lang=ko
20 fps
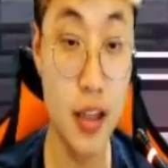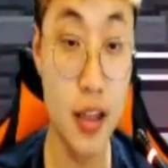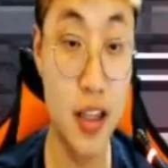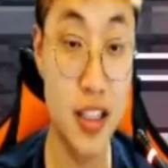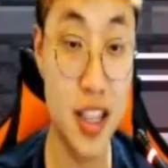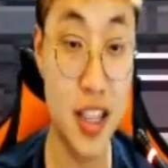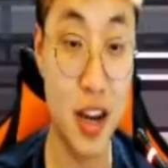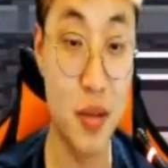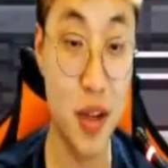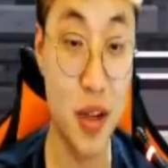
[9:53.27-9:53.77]
아니 이게
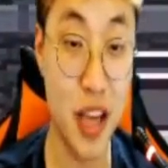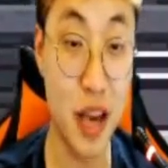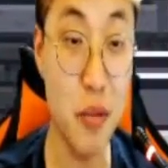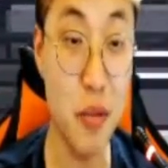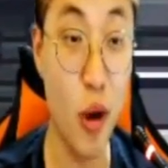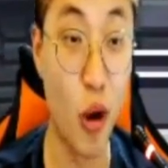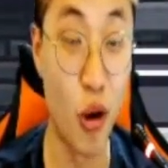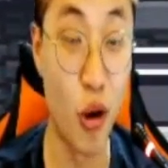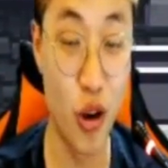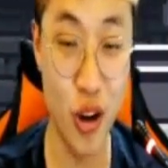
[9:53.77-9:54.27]
잠깐만
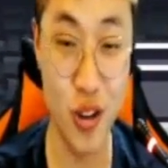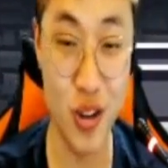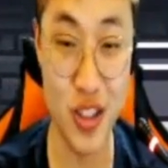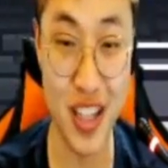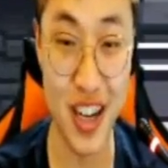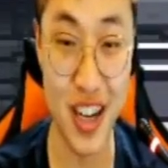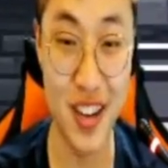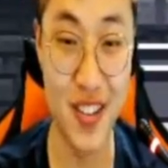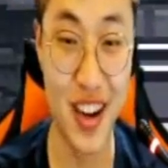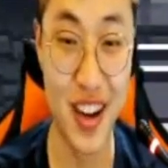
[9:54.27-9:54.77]
게임이 어려워
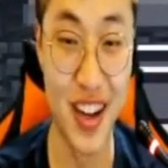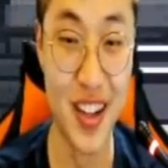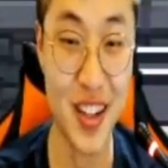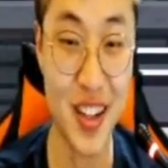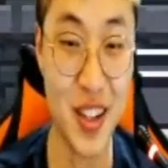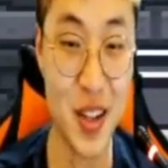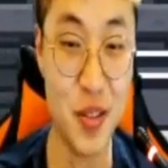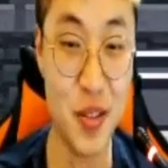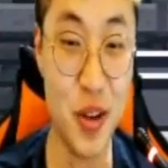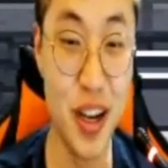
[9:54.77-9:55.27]
잠깐만
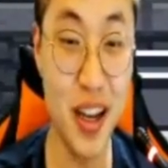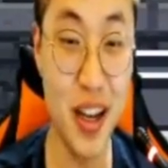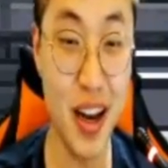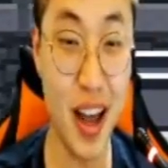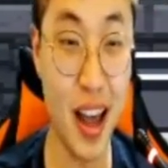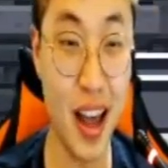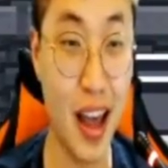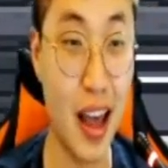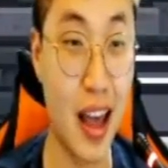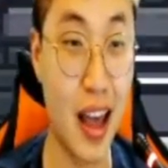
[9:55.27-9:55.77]
왜
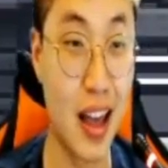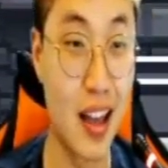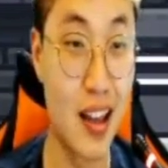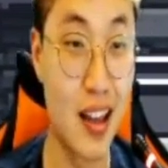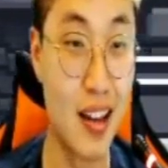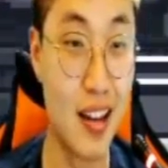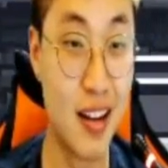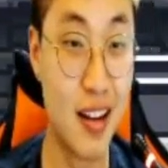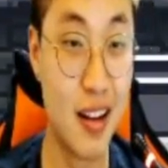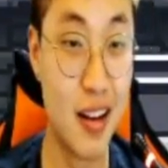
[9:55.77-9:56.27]
이래
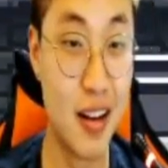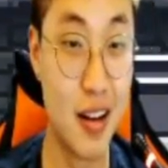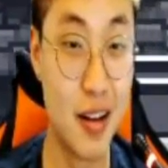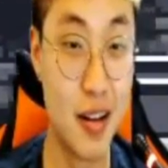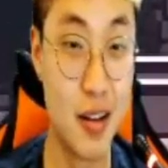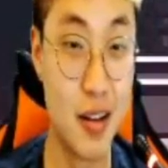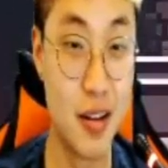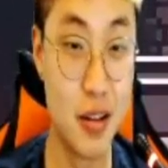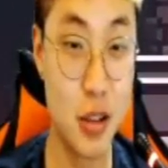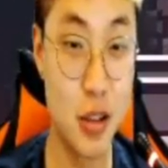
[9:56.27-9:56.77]

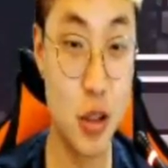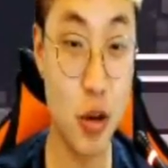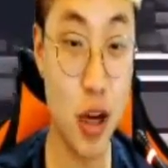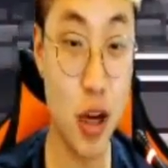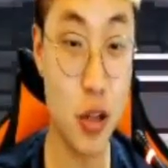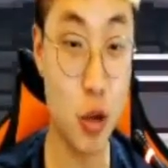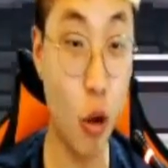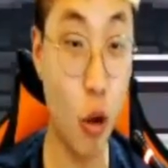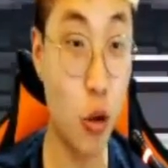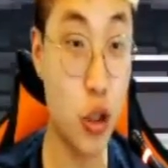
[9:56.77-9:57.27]

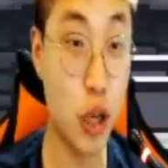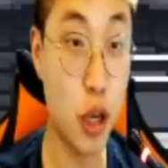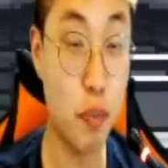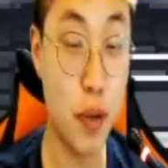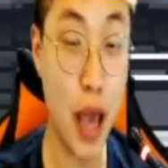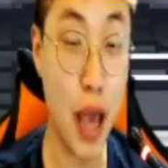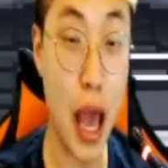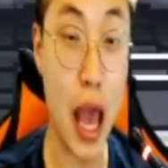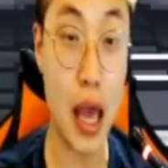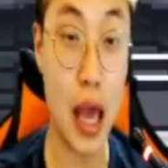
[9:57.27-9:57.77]
이슈라야 저 어떻게
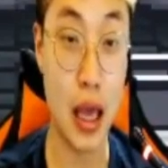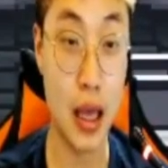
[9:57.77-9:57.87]
피해